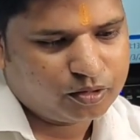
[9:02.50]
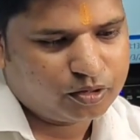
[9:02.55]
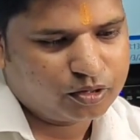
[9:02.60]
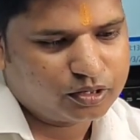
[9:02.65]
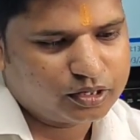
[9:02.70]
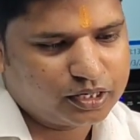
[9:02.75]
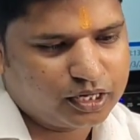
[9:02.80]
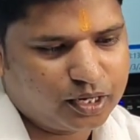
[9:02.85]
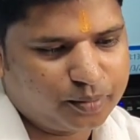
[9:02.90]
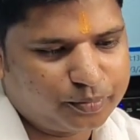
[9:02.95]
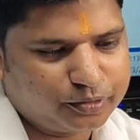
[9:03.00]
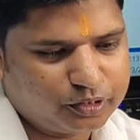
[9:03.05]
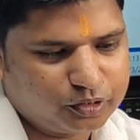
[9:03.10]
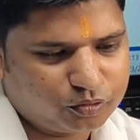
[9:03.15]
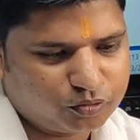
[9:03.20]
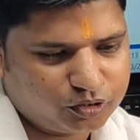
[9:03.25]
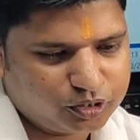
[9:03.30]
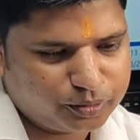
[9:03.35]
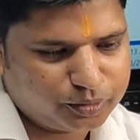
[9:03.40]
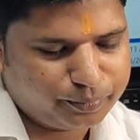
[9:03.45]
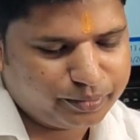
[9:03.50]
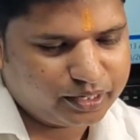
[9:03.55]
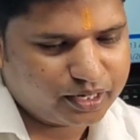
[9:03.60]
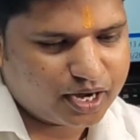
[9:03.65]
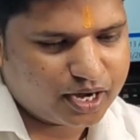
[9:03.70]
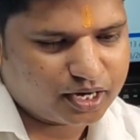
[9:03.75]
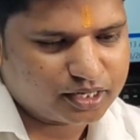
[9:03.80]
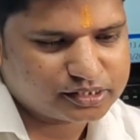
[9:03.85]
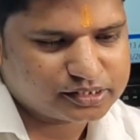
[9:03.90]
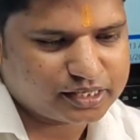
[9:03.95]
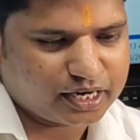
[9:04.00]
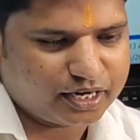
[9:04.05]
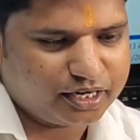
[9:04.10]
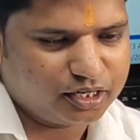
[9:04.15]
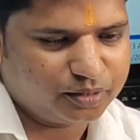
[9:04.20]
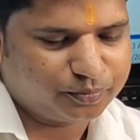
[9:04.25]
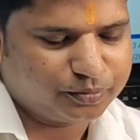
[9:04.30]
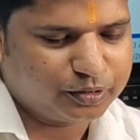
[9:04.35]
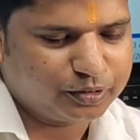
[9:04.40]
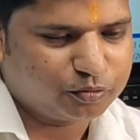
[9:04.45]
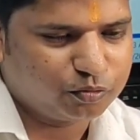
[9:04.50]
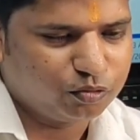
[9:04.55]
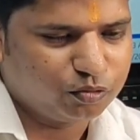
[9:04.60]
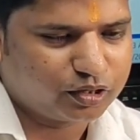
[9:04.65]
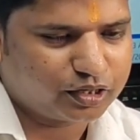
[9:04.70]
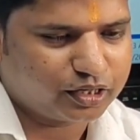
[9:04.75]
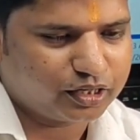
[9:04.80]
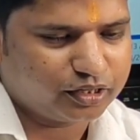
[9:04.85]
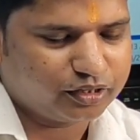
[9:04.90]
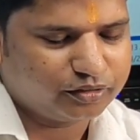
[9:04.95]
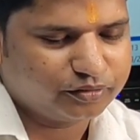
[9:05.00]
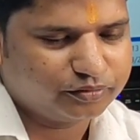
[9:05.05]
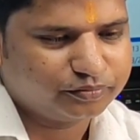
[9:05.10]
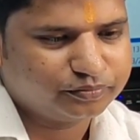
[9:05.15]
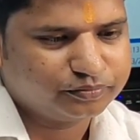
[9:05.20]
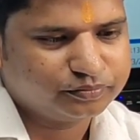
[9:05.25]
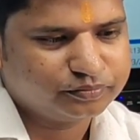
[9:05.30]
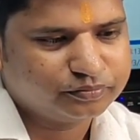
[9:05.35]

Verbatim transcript: और यहाँ पे देखो ये मेगा का साइड अपना खुल रहा है